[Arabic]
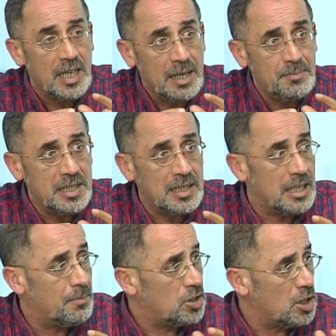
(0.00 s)
ان بتي
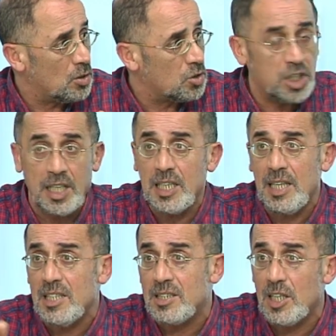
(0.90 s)
ديلي باش يديروا
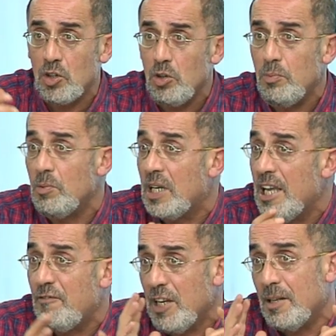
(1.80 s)
الشركات الناس داروهم
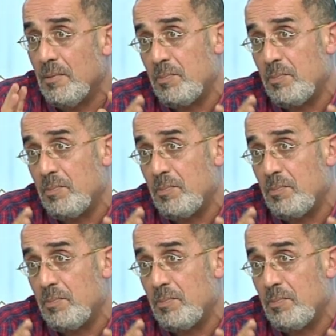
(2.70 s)
خايفين